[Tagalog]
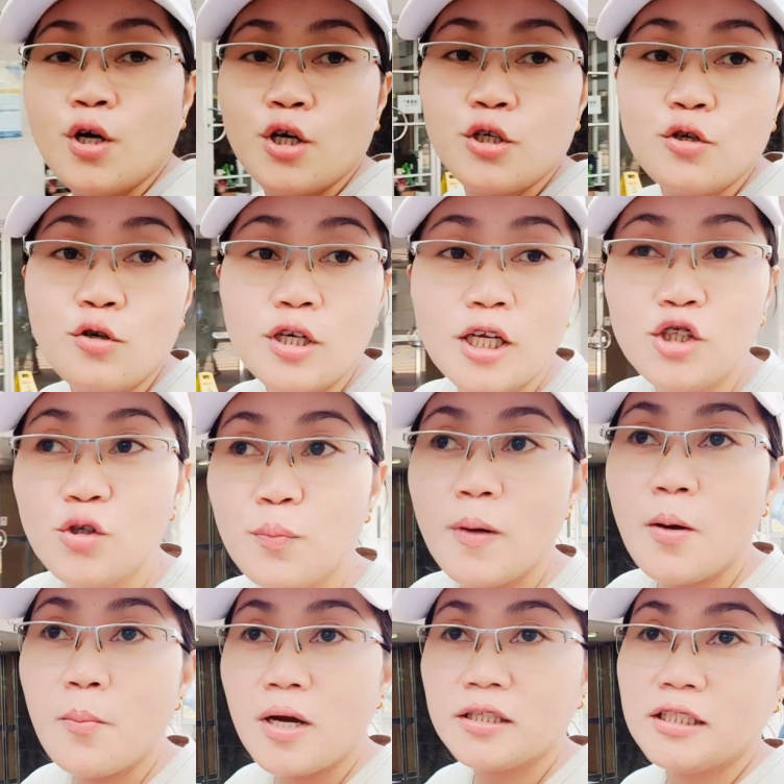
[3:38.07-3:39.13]
Yung latop ang
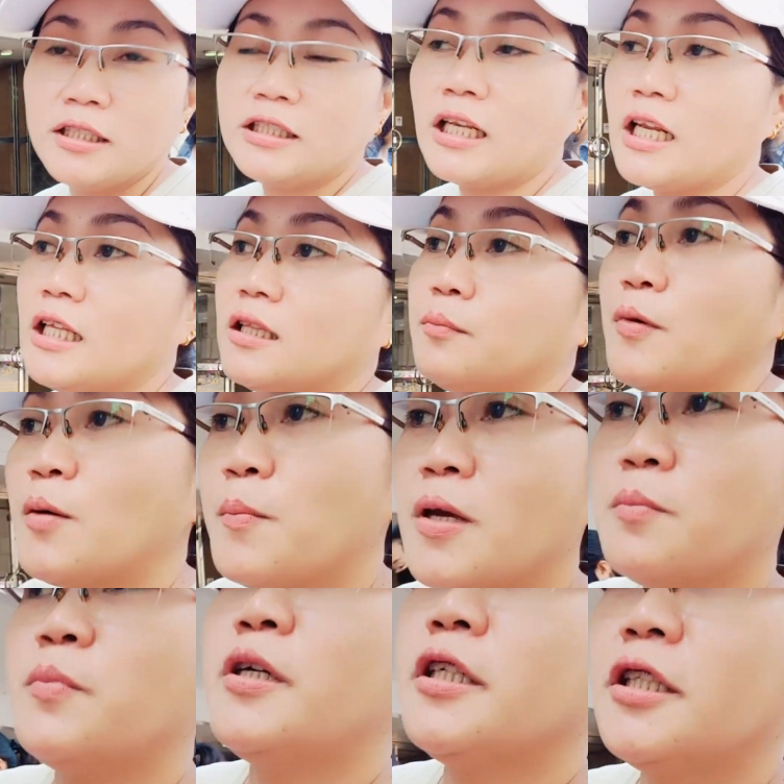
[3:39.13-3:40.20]
magtitreat pag may
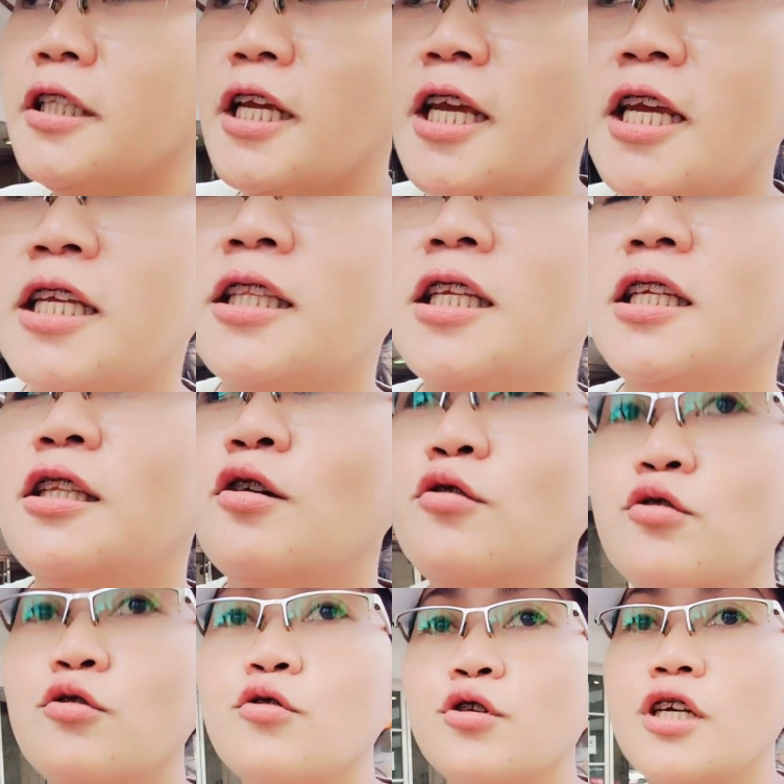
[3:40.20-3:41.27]
birthday, hindi daw
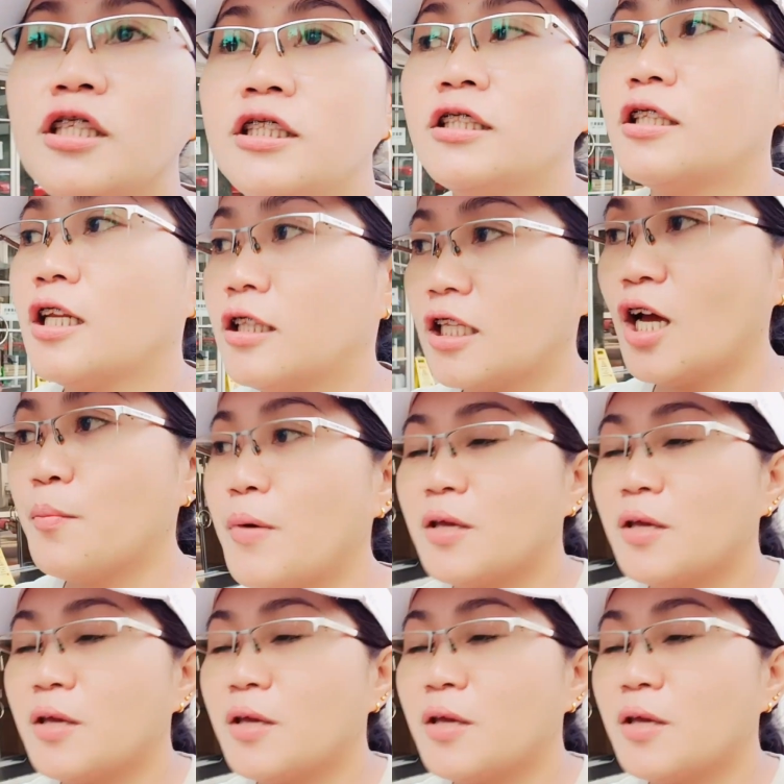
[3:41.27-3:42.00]
yung ititreat ang may